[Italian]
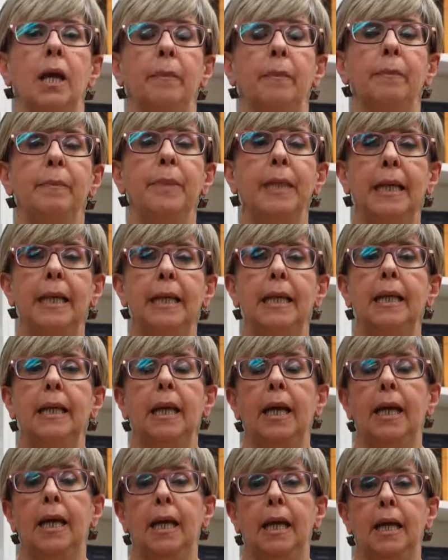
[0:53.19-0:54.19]

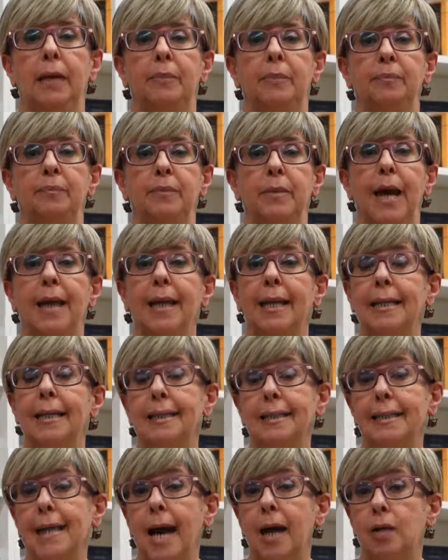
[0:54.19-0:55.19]
Billy è, mh, ha
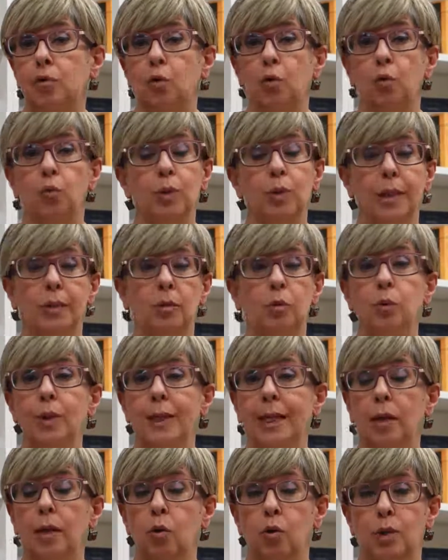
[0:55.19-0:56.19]
ereditato,
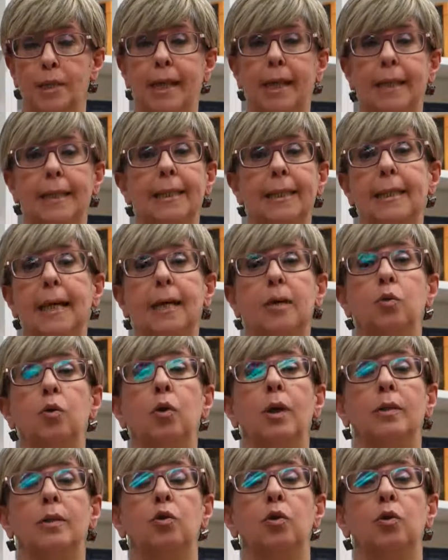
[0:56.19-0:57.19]
l'unica cosa che ha
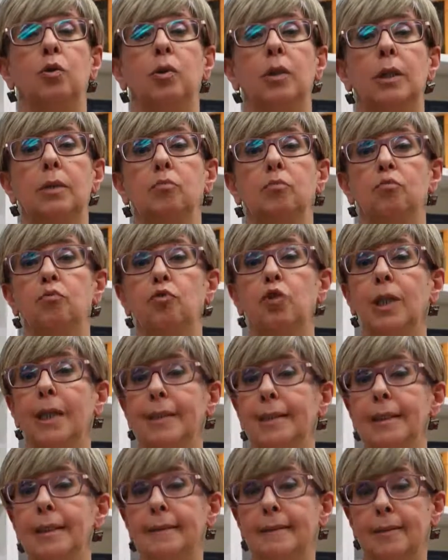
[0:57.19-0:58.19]
ereditato eh, sono un
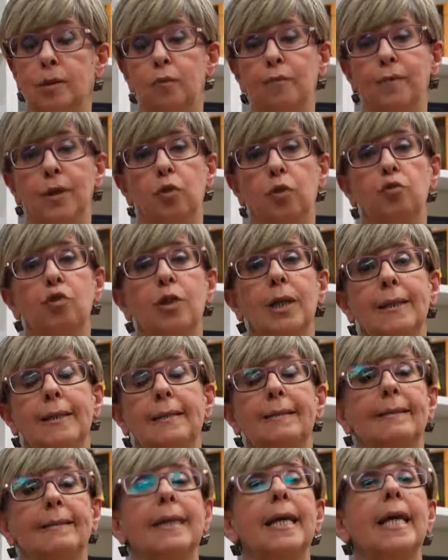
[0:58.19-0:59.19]
giradischi, un vecchio
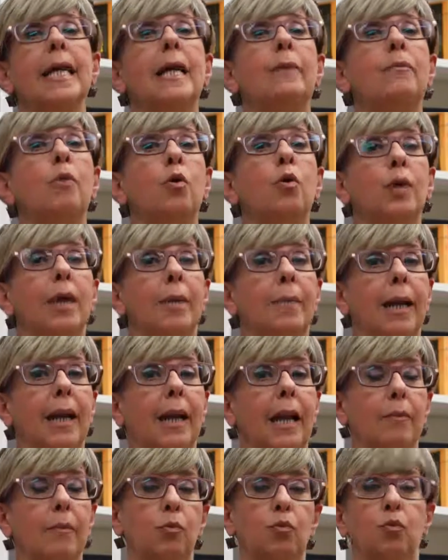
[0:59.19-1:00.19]
giradischi e l'amore
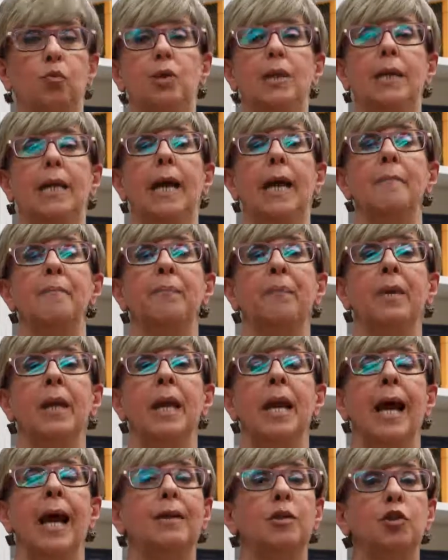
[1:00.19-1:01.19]
per la musica
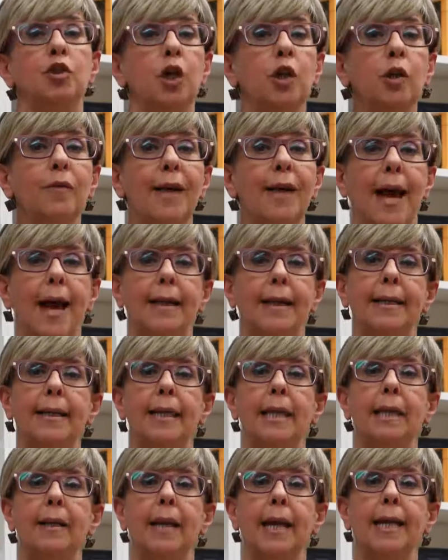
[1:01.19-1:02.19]
a 19
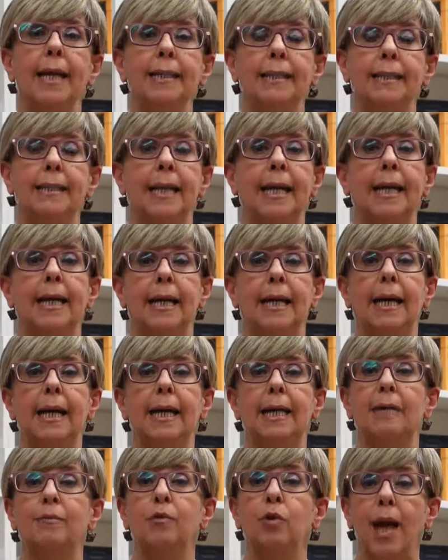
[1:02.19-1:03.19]
anni entra a
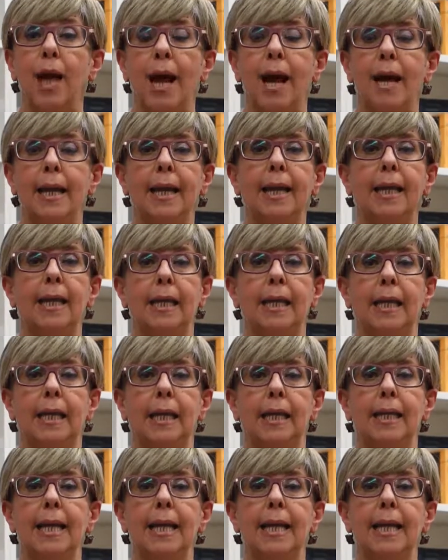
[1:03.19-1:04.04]
lavorare eh,